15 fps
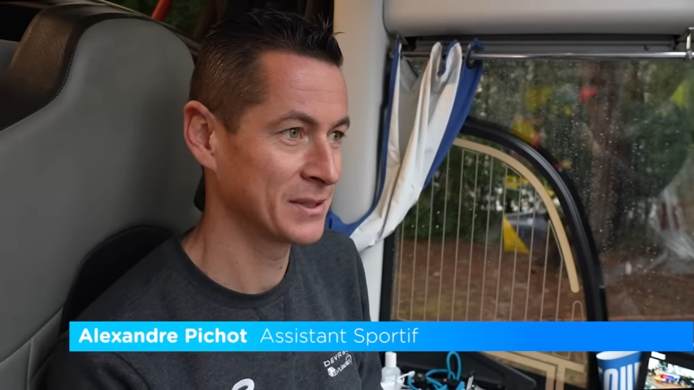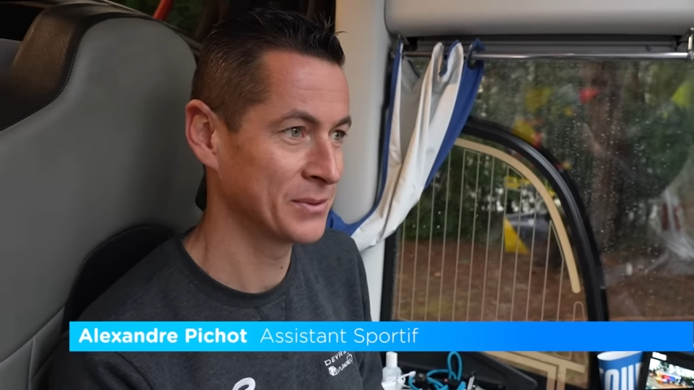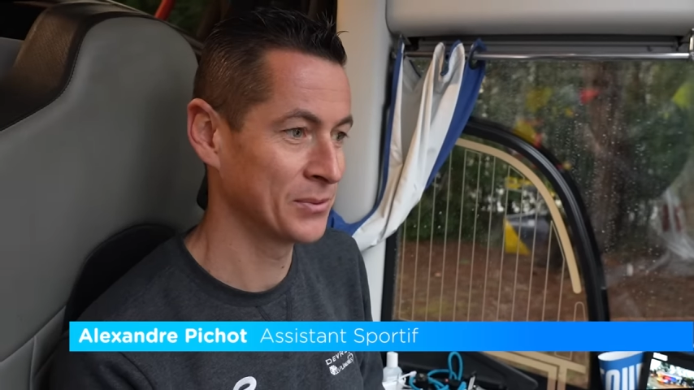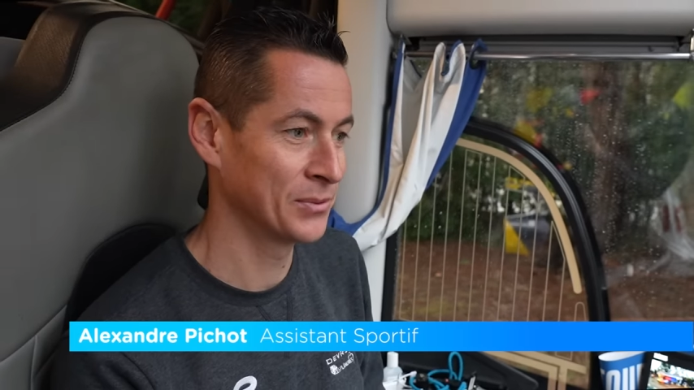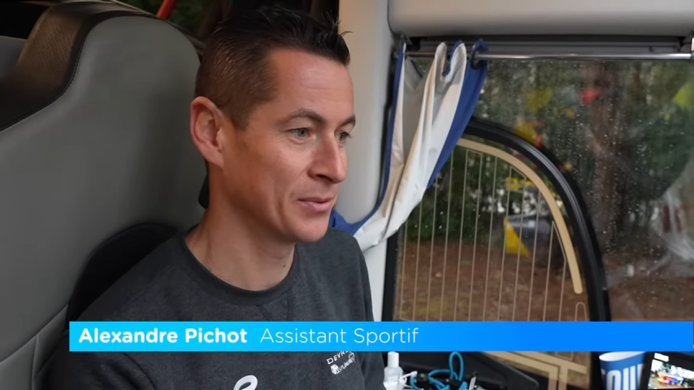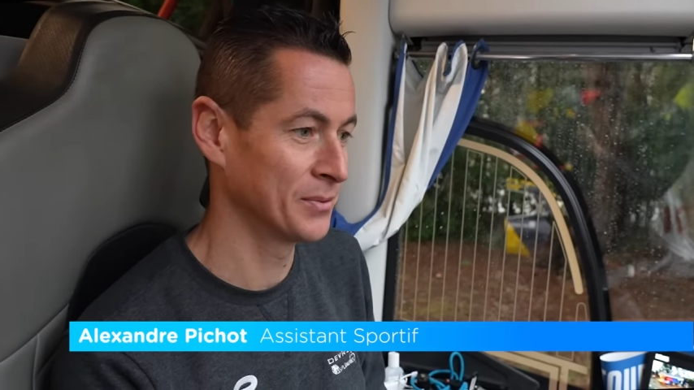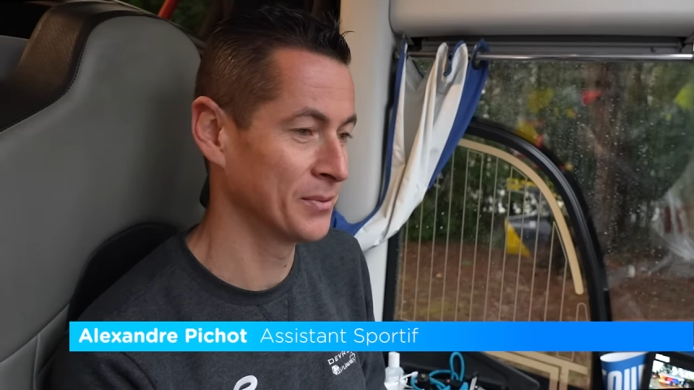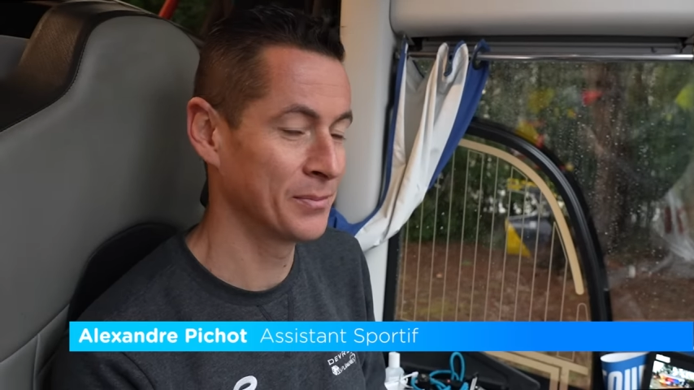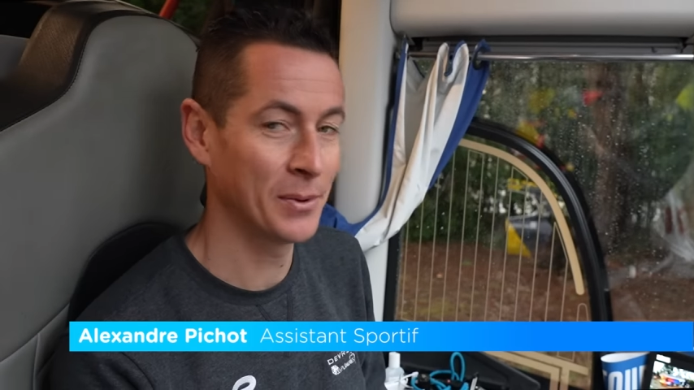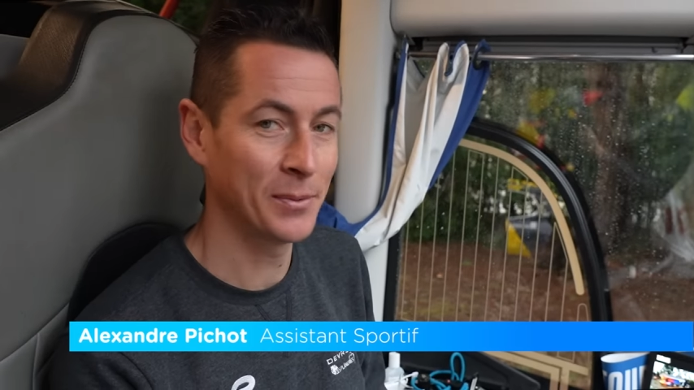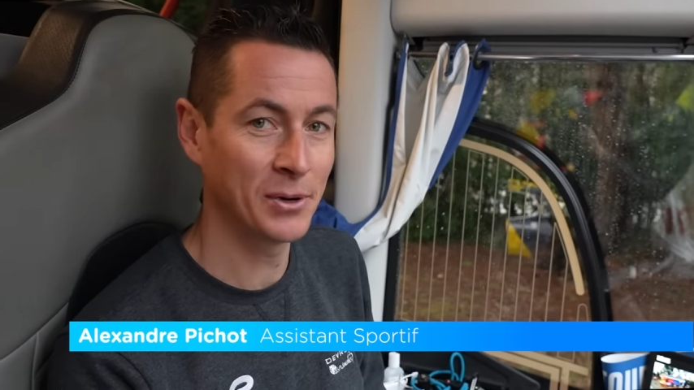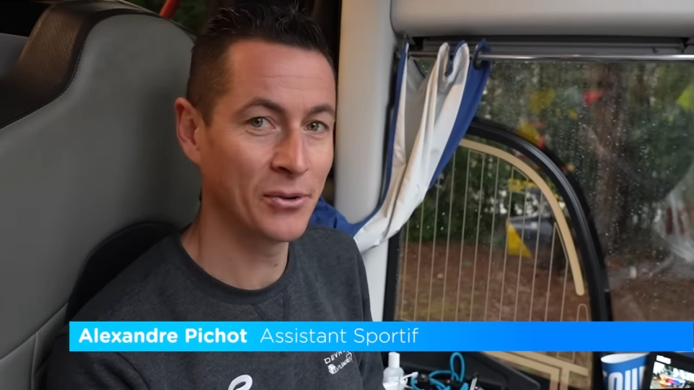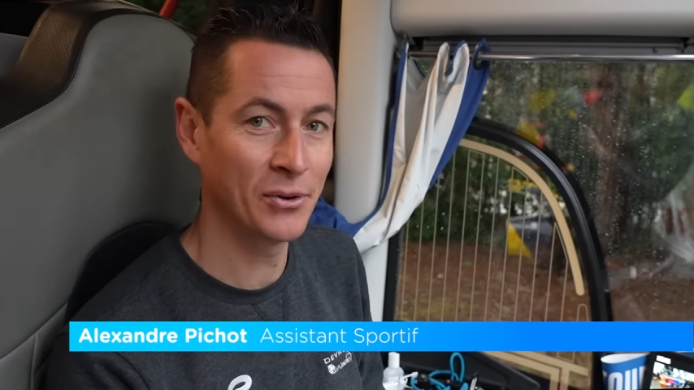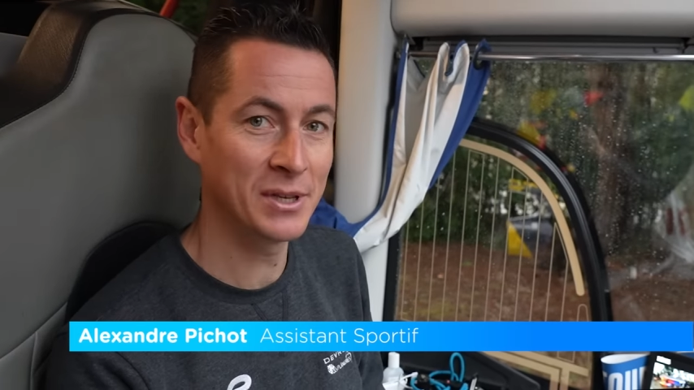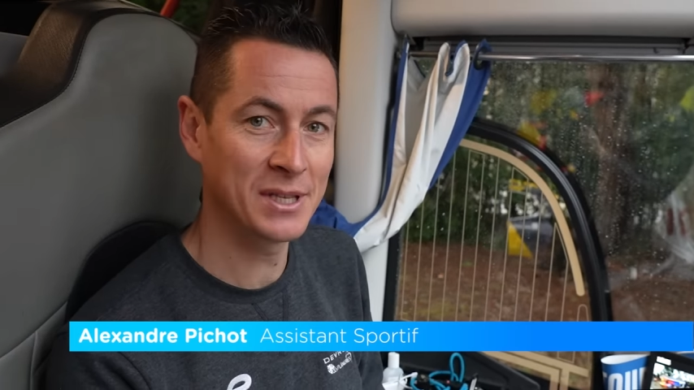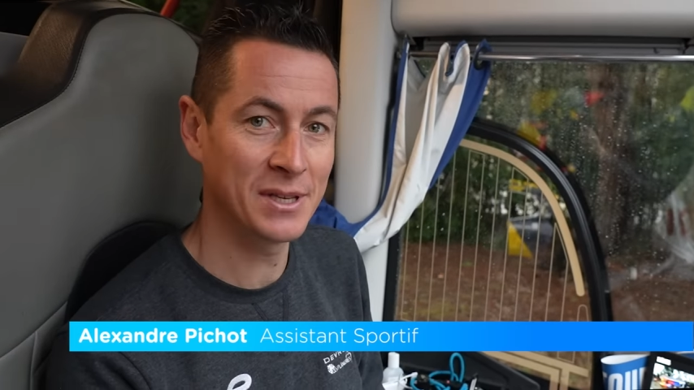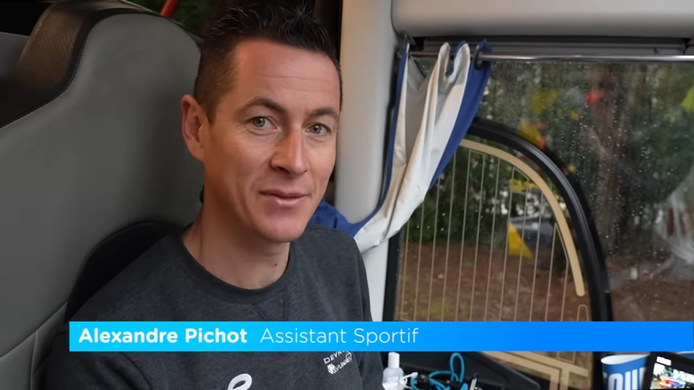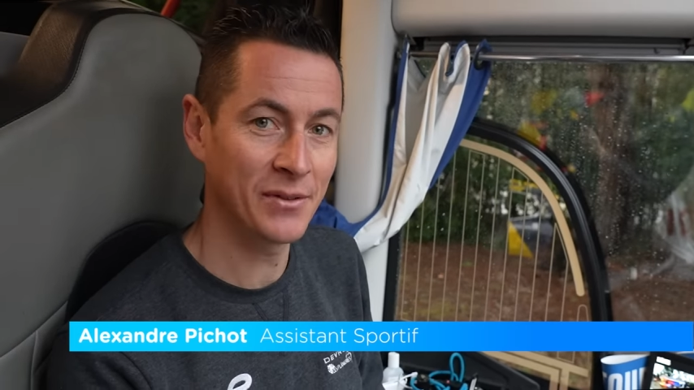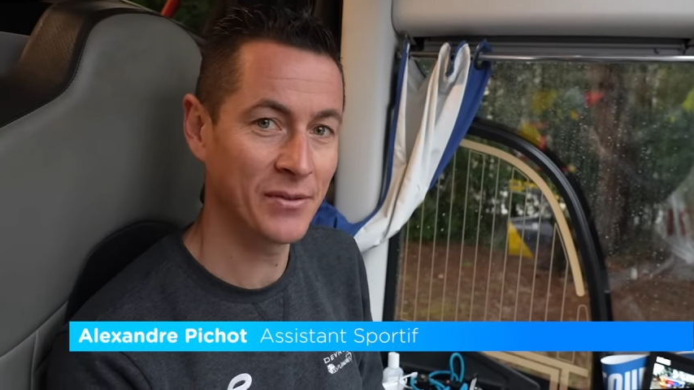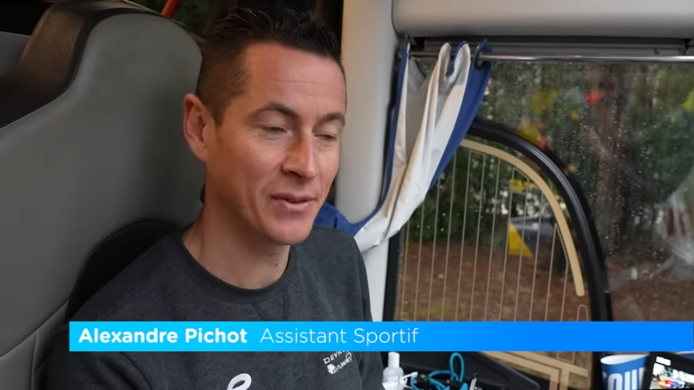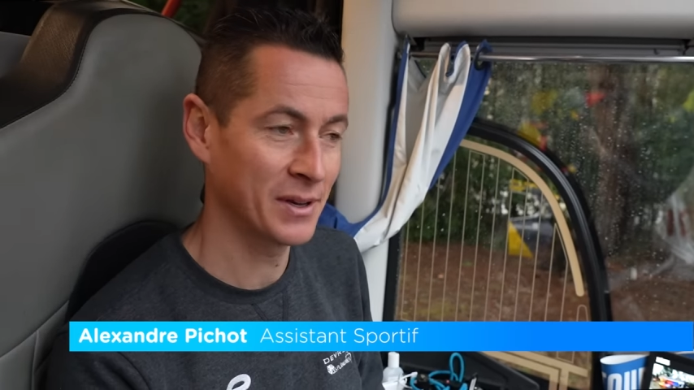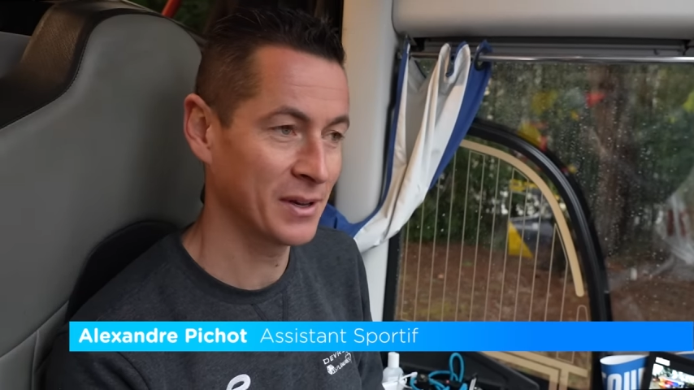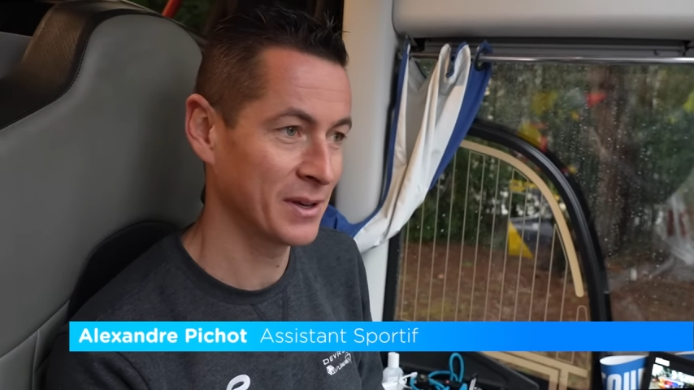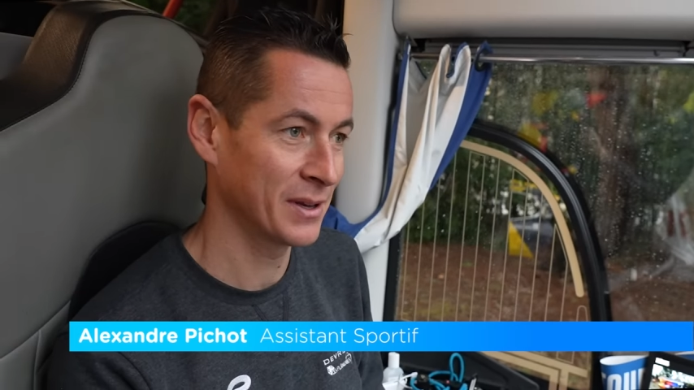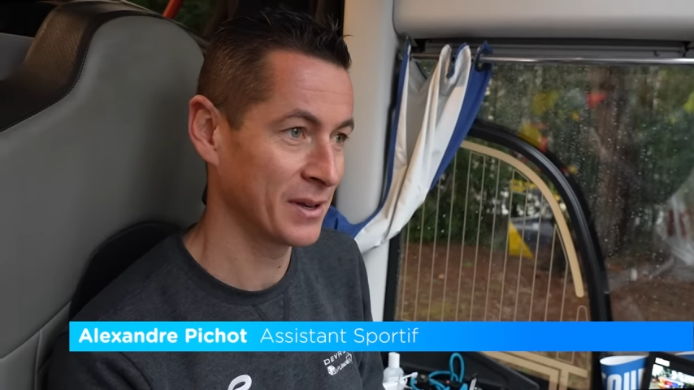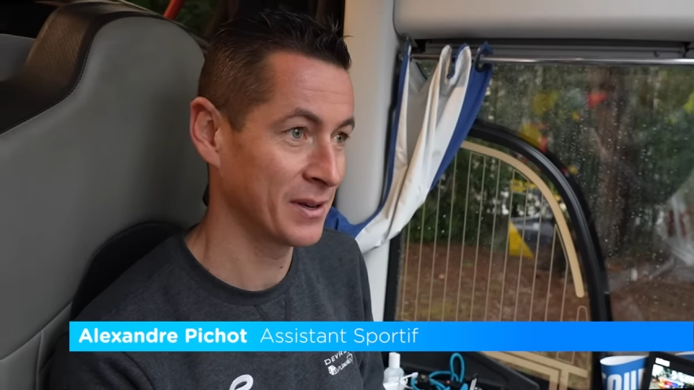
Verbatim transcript: j'ai eu pas mal de lessive à faire.